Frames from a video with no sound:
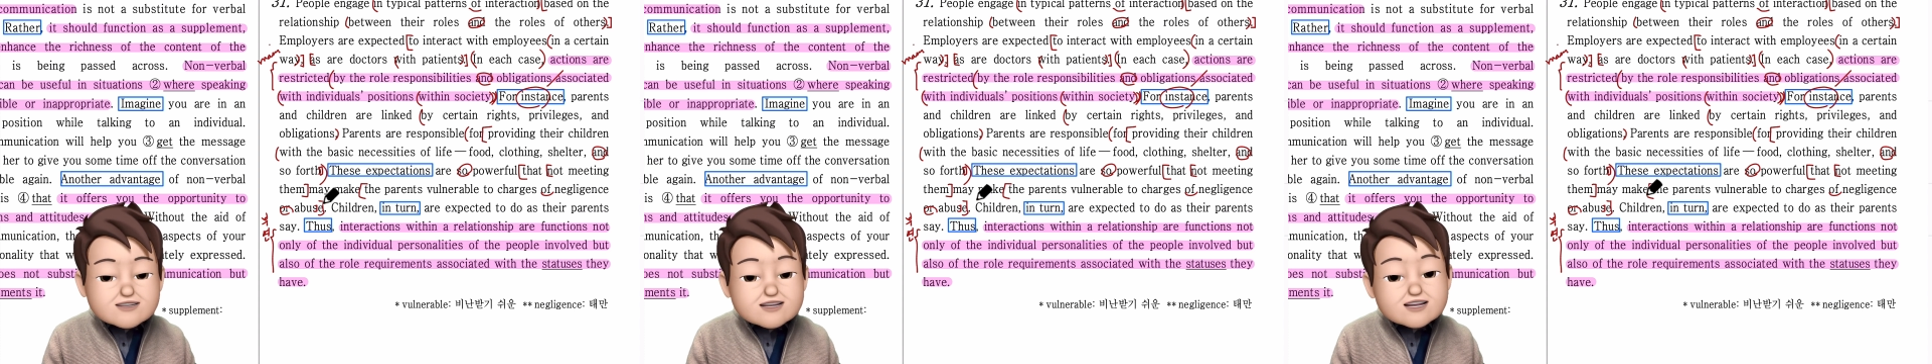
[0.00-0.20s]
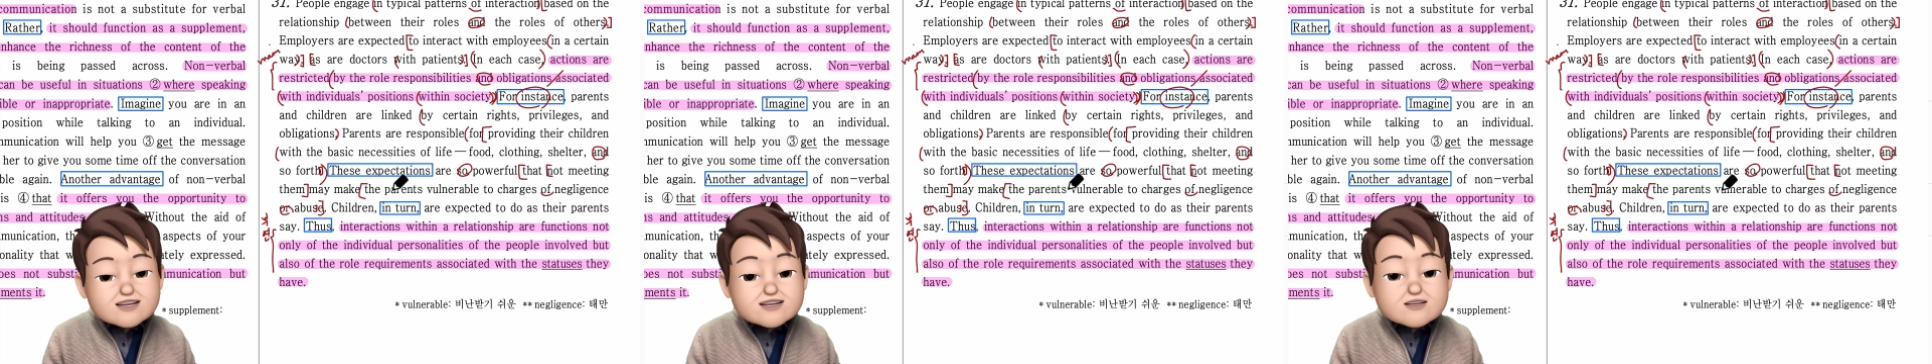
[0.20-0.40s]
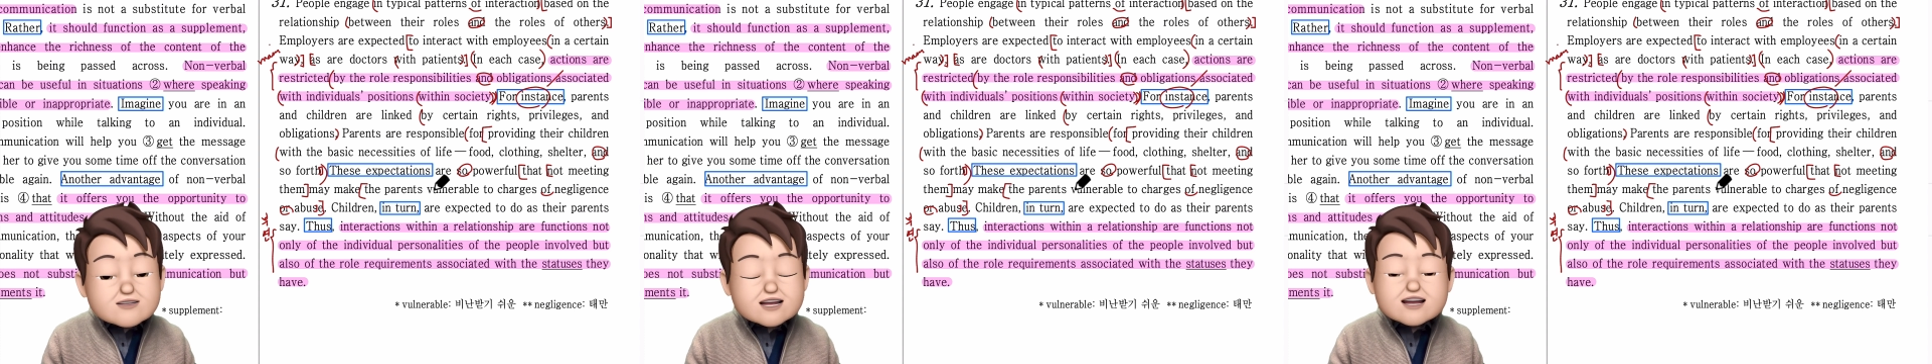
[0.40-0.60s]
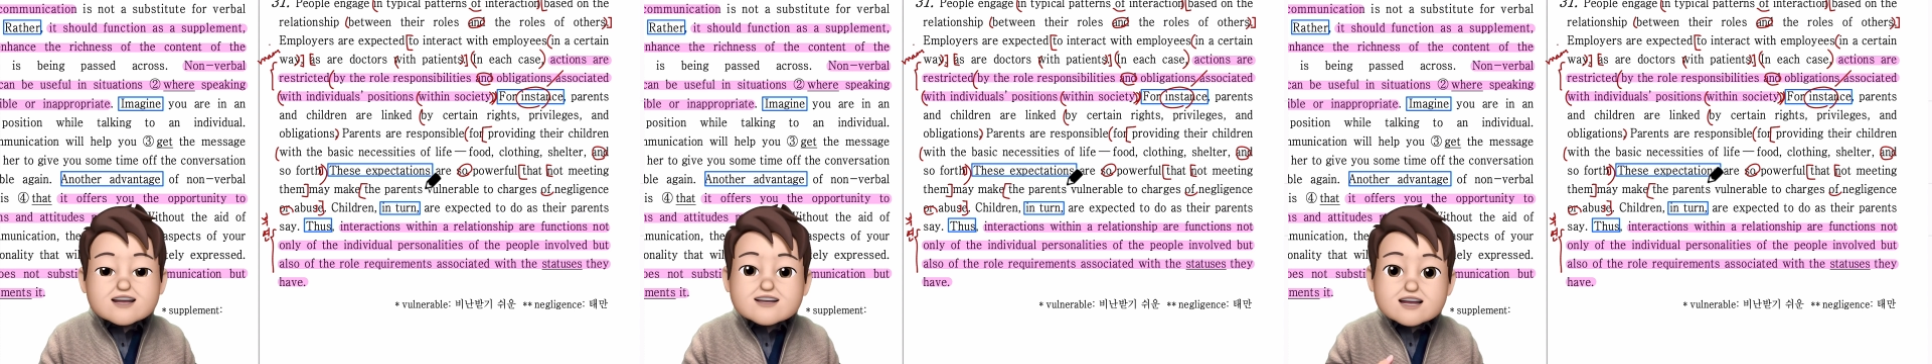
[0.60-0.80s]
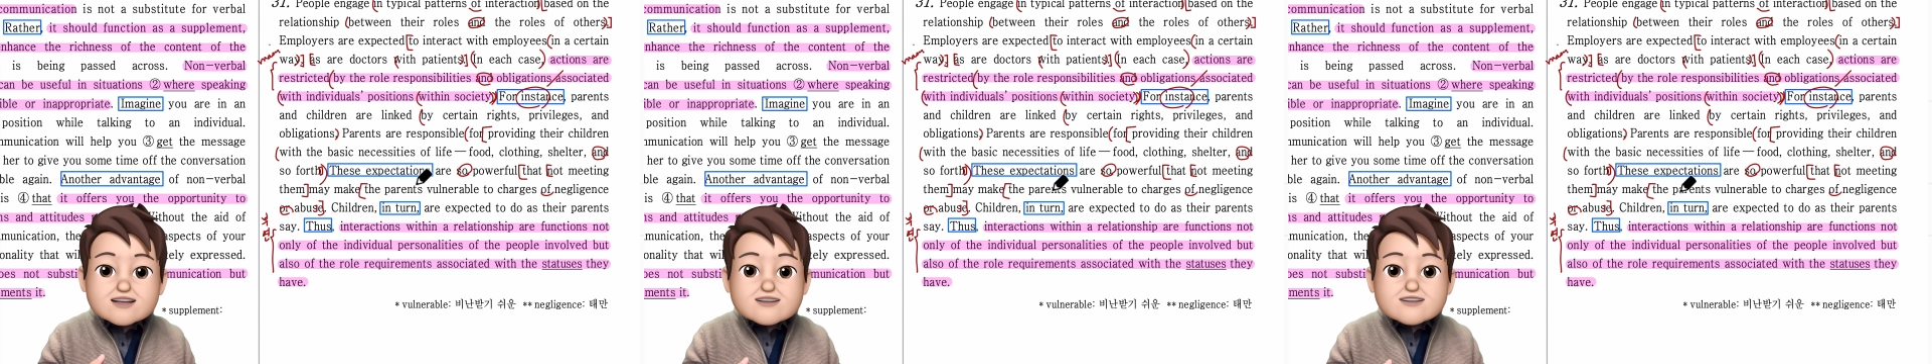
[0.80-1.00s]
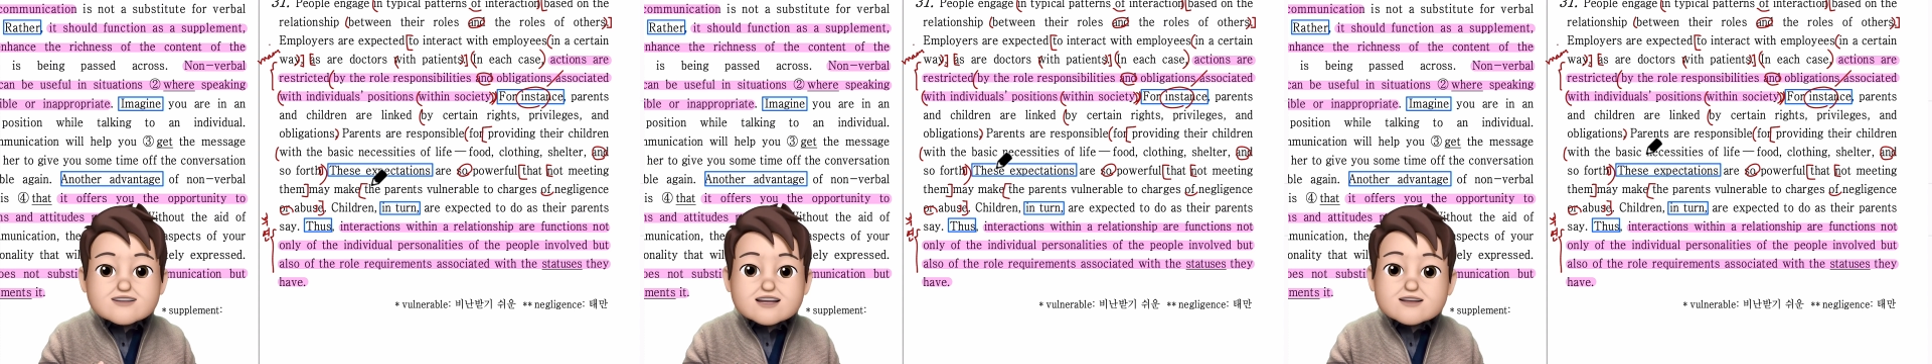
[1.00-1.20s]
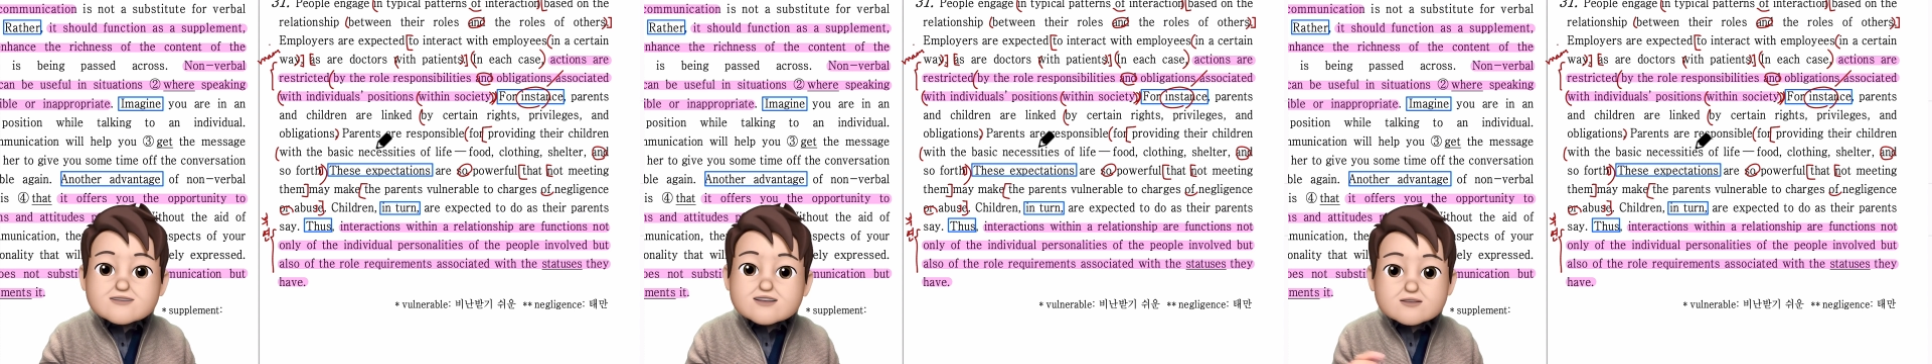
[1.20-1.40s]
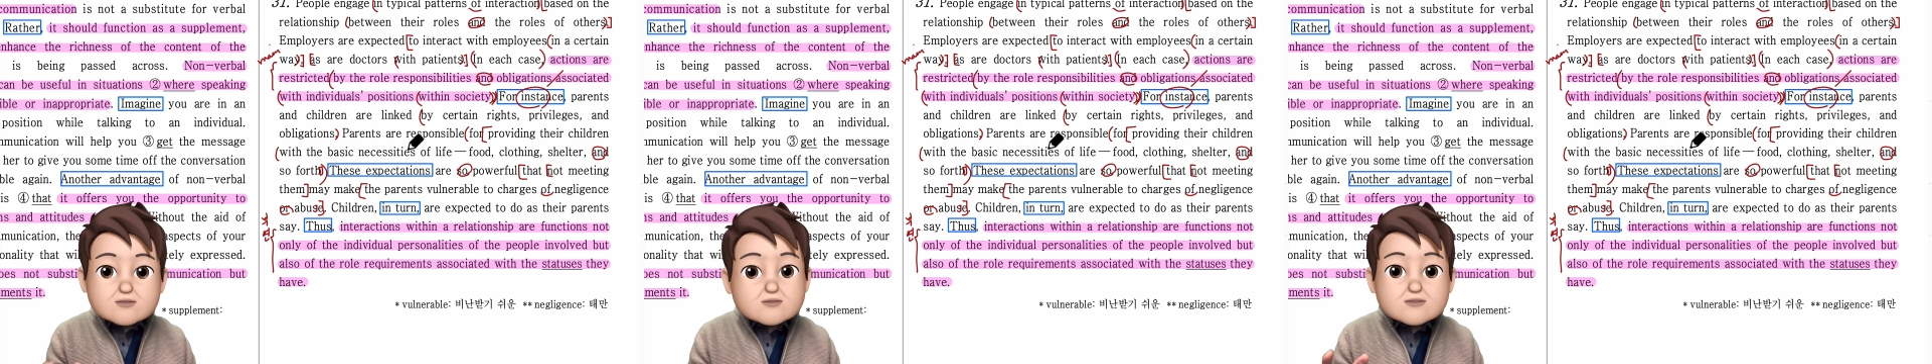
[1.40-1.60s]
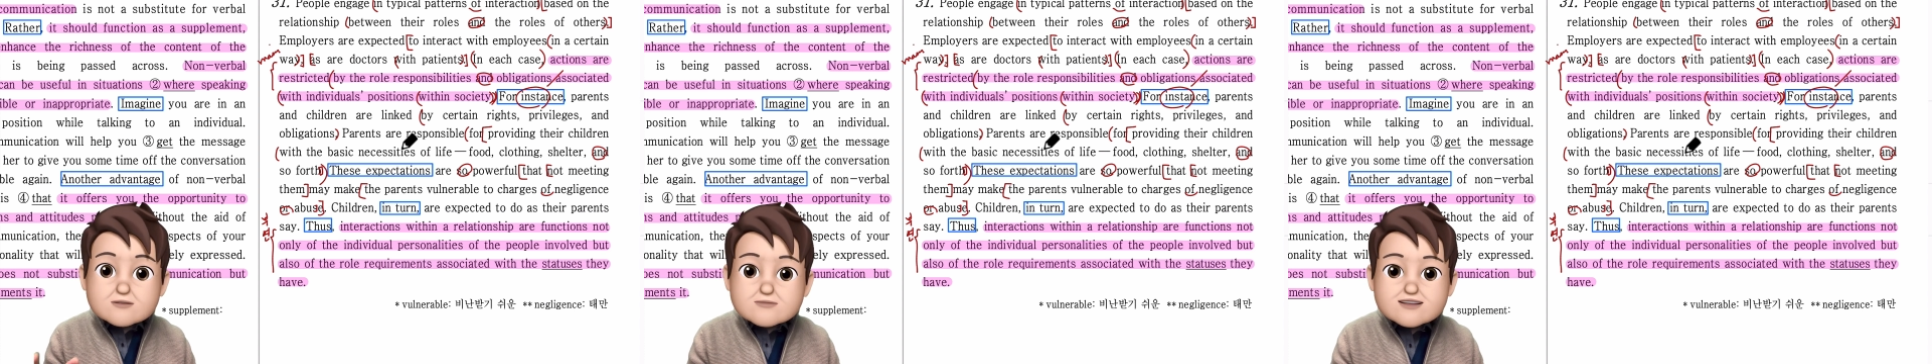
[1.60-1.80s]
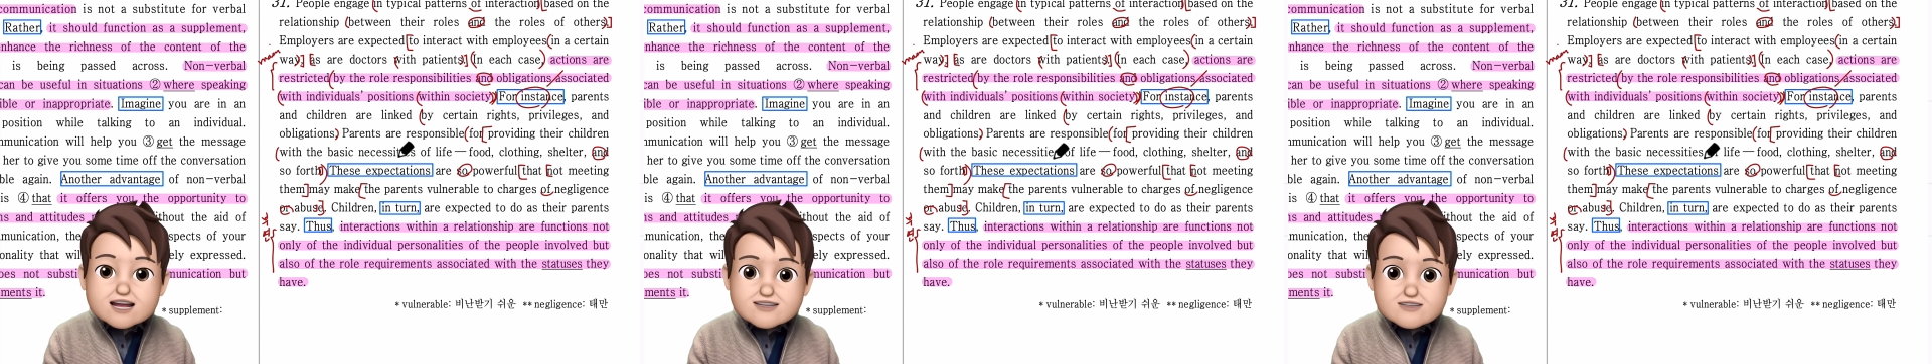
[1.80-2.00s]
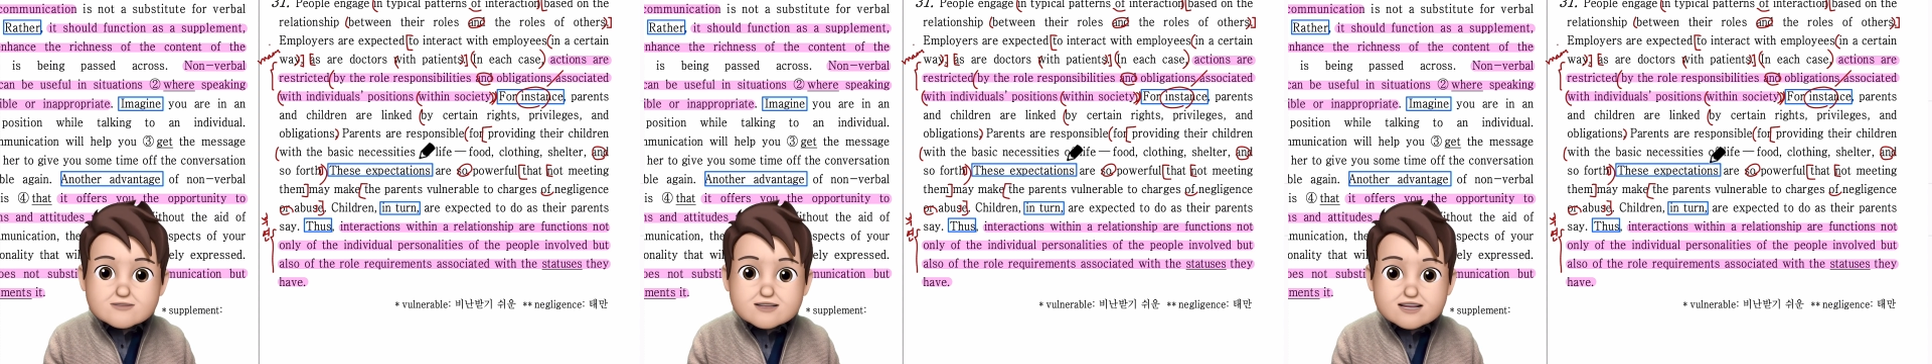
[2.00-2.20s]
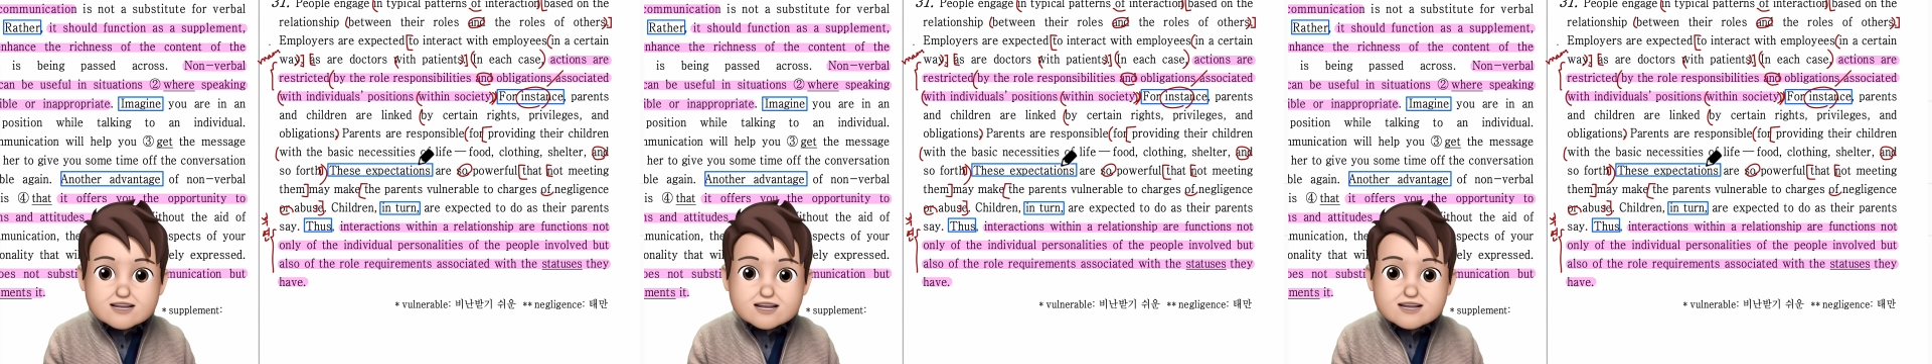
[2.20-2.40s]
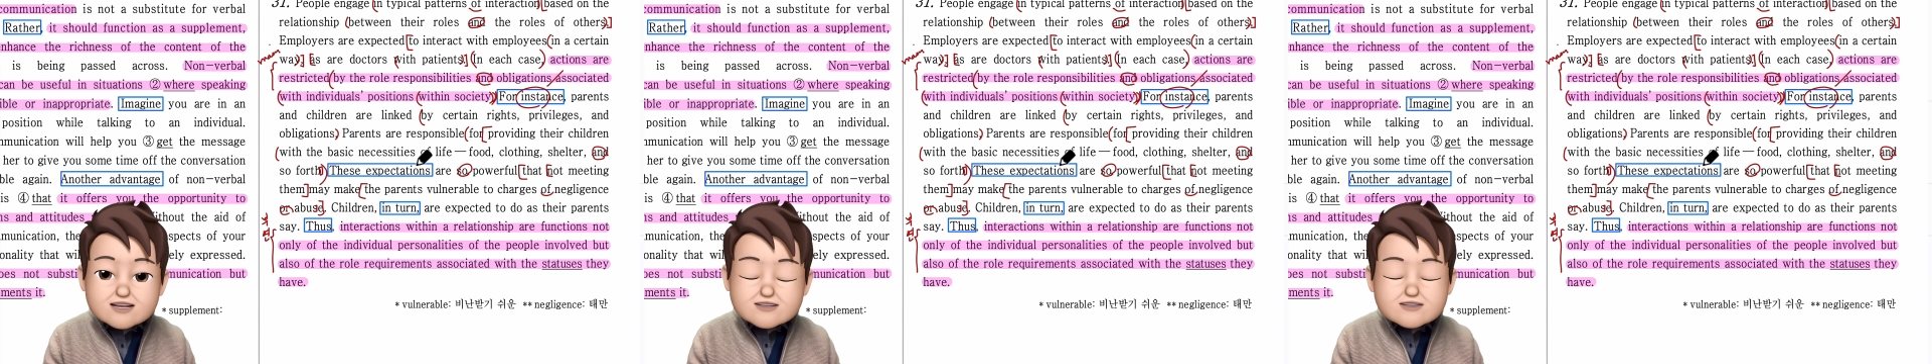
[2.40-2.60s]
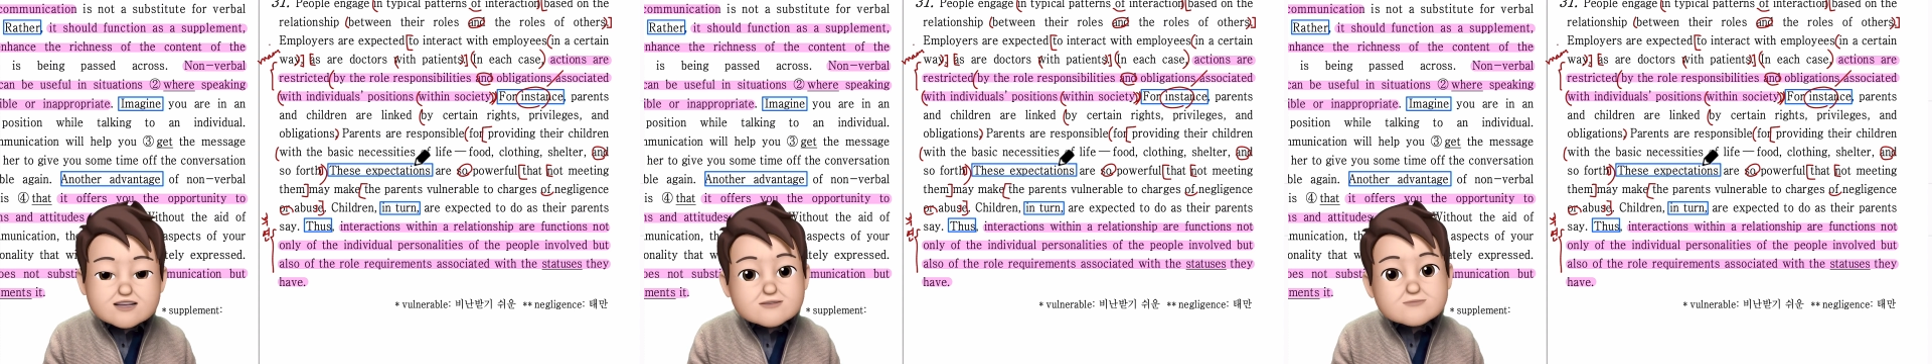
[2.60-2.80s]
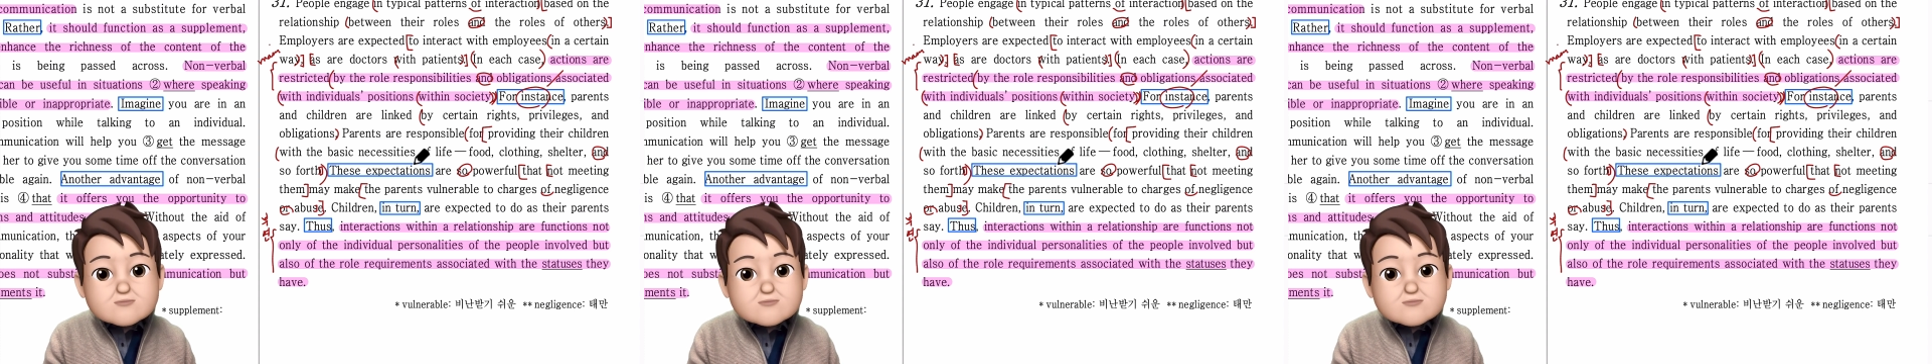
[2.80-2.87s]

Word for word: 그러니까 이러한 기대는 사회적으로 너무 강력하대.